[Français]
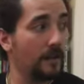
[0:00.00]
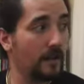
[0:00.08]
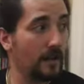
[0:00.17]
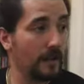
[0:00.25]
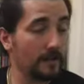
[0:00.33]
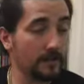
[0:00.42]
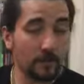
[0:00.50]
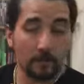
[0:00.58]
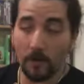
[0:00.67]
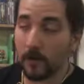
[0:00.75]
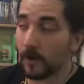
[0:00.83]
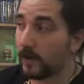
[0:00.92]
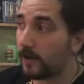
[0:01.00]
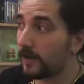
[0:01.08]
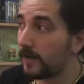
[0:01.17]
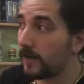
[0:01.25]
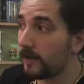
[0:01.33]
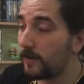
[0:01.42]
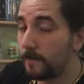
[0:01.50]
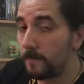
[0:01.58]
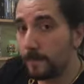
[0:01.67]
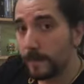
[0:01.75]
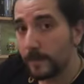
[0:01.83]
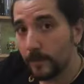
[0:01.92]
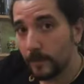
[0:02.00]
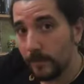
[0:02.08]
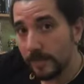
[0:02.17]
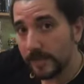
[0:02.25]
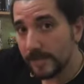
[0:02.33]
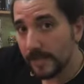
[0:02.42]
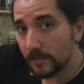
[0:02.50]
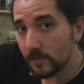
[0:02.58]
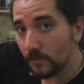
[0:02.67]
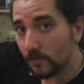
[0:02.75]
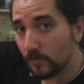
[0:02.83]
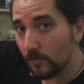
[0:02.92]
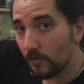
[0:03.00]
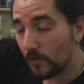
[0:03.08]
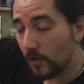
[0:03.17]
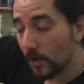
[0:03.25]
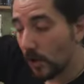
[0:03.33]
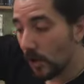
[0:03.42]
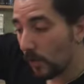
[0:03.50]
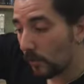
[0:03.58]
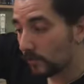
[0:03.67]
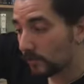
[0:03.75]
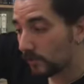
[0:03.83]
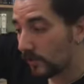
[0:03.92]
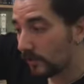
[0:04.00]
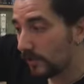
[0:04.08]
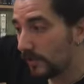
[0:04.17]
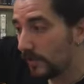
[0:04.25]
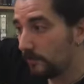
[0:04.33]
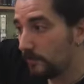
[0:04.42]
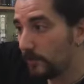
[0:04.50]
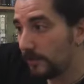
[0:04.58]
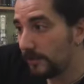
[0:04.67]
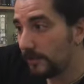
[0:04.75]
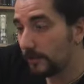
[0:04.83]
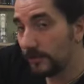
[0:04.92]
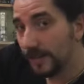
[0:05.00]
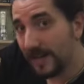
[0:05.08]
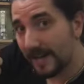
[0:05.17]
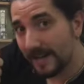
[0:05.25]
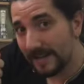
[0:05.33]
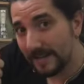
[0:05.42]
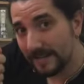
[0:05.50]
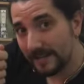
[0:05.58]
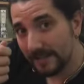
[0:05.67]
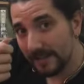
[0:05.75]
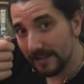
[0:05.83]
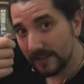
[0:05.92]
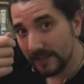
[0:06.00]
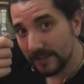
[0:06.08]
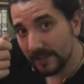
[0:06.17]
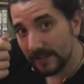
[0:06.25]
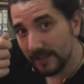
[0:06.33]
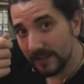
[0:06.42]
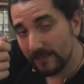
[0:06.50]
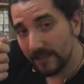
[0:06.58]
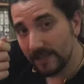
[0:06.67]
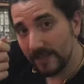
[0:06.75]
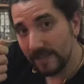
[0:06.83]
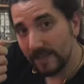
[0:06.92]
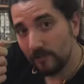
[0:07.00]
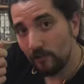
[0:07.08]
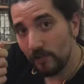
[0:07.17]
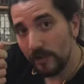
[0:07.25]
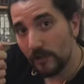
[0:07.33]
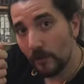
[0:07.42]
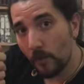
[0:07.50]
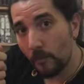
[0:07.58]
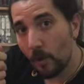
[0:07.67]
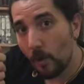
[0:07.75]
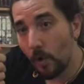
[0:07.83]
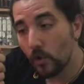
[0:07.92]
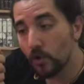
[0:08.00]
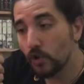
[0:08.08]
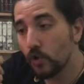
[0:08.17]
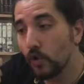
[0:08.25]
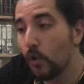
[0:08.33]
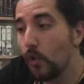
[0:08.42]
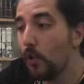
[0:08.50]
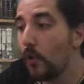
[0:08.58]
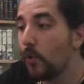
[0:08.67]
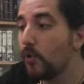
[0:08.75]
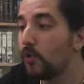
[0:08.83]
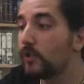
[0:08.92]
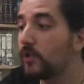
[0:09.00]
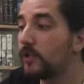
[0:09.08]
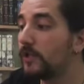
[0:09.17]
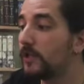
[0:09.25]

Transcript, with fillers: À ce moment-là, tous les Saxons ont sorti une petite dague qu'ils avaient dissimulée dans leur manche gauche.